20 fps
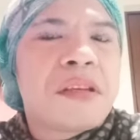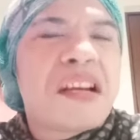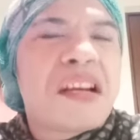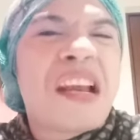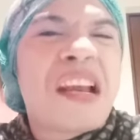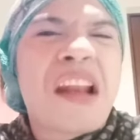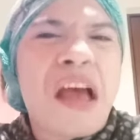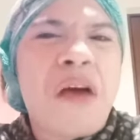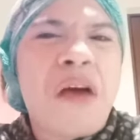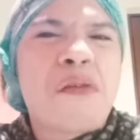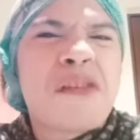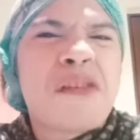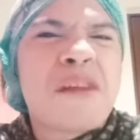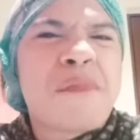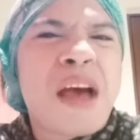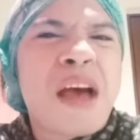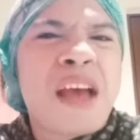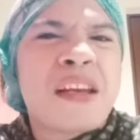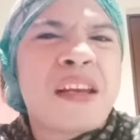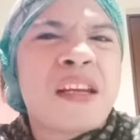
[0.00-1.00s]
Kailangan ko ng
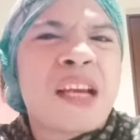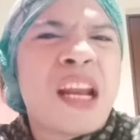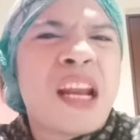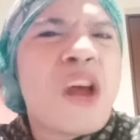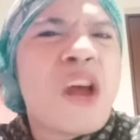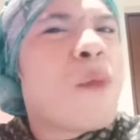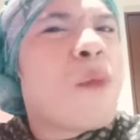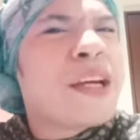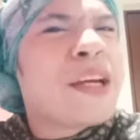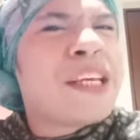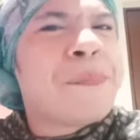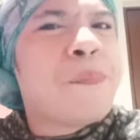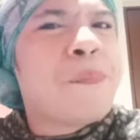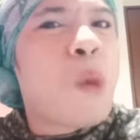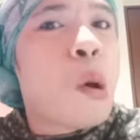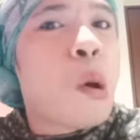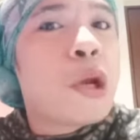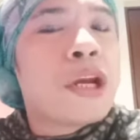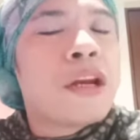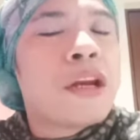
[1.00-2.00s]
money. Kailangan ko
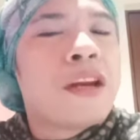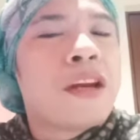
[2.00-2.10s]
mag-ipon.